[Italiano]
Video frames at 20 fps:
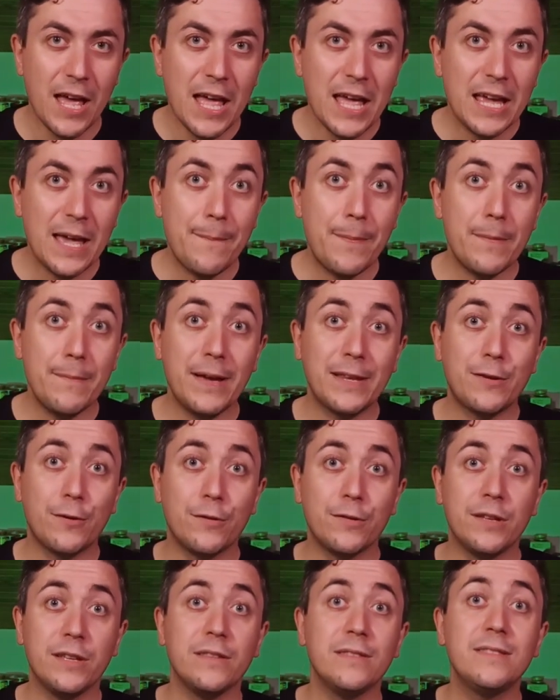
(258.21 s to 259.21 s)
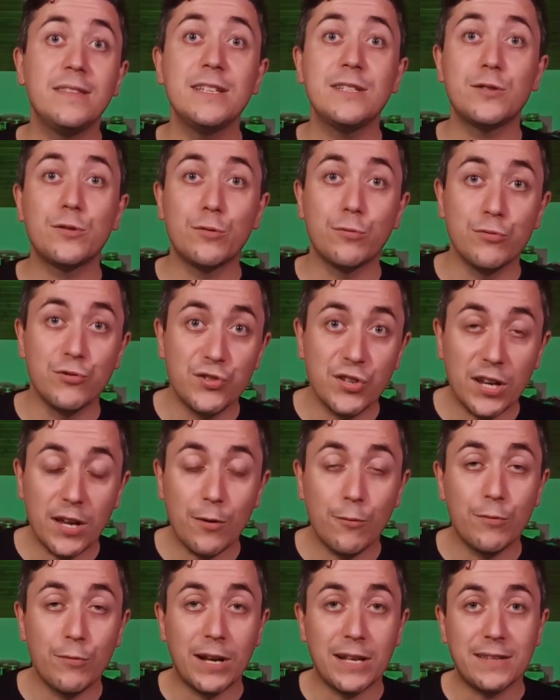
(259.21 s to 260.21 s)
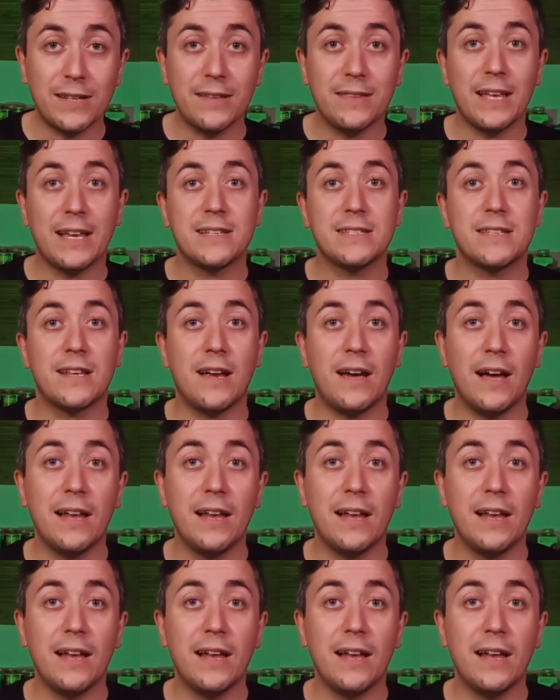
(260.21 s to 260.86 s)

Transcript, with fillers: che permettono di distruggere un'altra tessera